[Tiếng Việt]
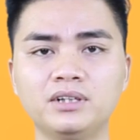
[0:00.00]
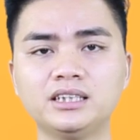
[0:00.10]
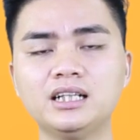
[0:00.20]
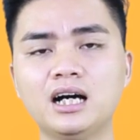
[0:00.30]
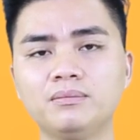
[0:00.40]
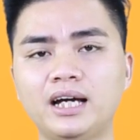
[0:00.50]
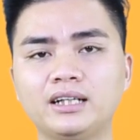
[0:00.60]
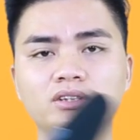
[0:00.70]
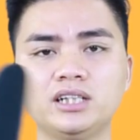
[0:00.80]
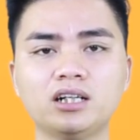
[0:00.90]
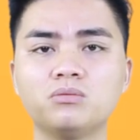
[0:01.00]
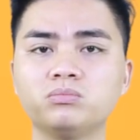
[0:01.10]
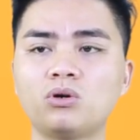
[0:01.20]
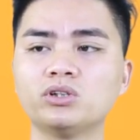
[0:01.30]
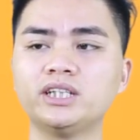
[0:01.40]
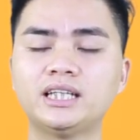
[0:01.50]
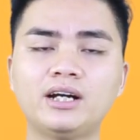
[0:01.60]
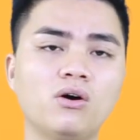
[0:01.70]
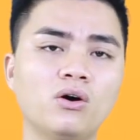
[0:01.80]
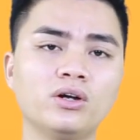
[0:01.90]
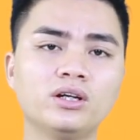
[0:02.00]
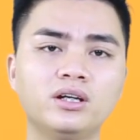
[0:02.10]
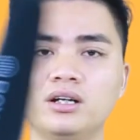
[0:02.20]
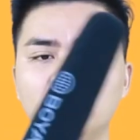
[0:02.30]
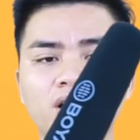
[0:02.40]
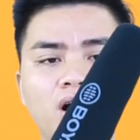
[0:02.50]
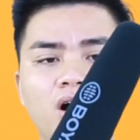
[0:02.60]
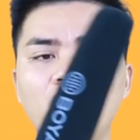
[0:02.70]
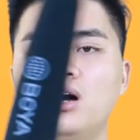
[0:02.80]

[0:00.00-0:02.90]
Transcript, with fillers: mà chất lượng âm thanh nó sẽ không có gì thay đổi Ờ,